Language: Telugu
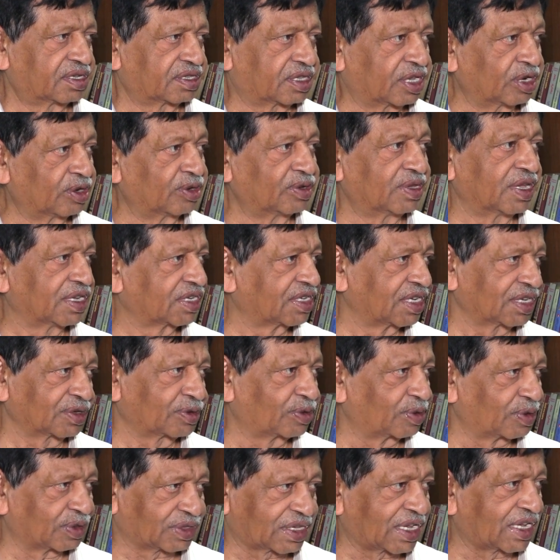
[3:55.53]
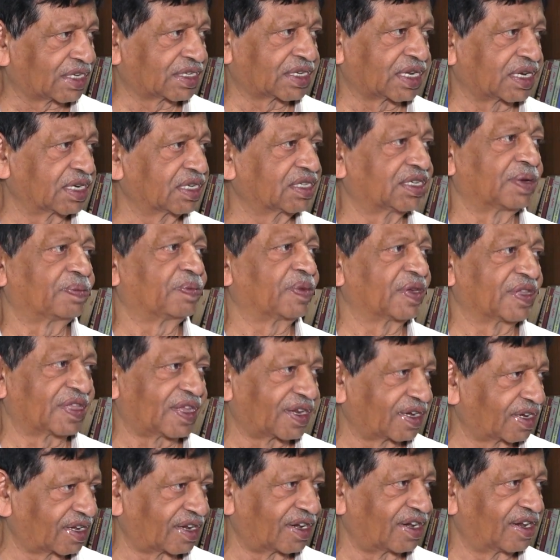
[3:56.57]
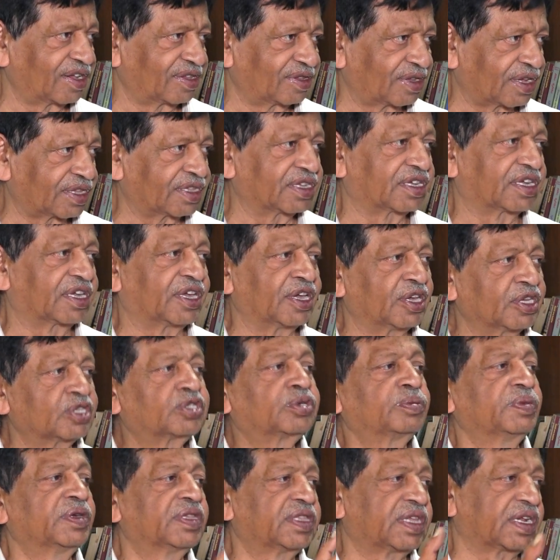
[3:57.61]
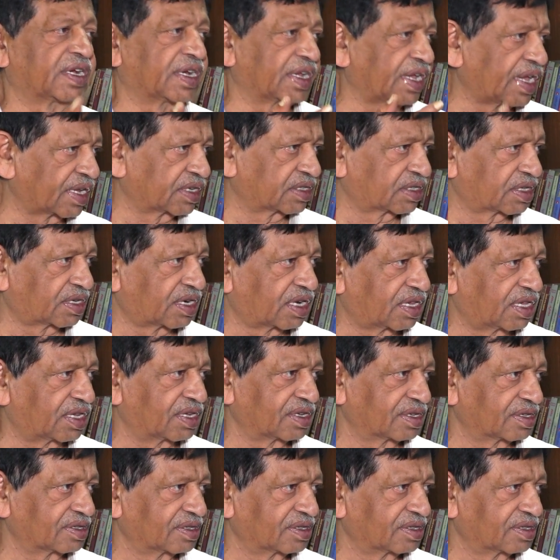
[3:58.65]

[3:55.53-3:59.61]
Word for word: తెలుగుదేశానికి ఒత్తాసని చెప్పేదానికి లేదు అది కేసు మీద రియాక్షన్ ఉంది